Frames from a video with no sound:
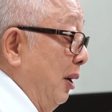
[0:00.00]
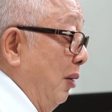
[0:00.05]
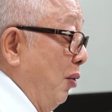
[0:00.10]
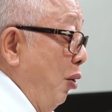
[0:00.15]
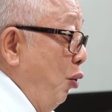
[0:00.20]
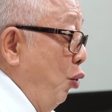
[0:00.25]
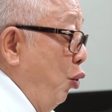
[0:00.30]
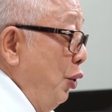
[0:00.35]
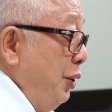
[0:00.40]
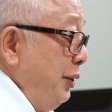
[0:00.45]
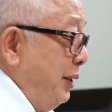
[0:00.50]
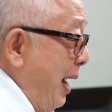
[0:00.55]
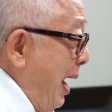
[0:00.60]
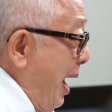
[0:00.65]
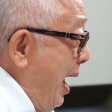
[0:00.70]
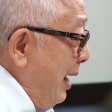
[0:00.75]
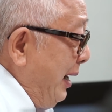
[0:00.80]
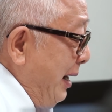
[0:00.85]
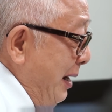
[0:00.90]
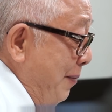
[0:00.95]
ว่าคุณจะ
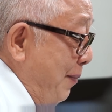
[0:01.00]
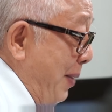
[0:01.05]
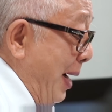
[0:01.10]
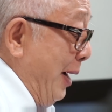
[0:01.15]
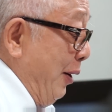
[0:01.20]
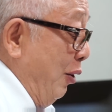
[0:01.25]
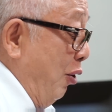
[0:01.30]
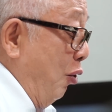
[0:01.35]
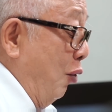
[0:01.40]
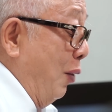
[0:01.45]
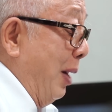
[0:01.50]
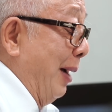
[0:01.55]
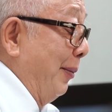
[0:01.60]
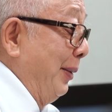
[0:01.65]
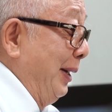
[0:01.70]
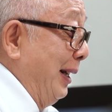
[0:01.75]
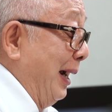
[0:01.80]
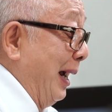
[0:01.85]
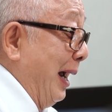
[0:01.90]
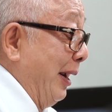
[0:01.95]
อธิบายข้อความ
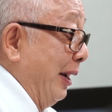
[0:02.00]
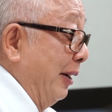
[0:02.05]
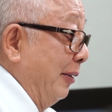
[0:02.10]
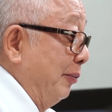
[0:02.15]
นี้ยังไง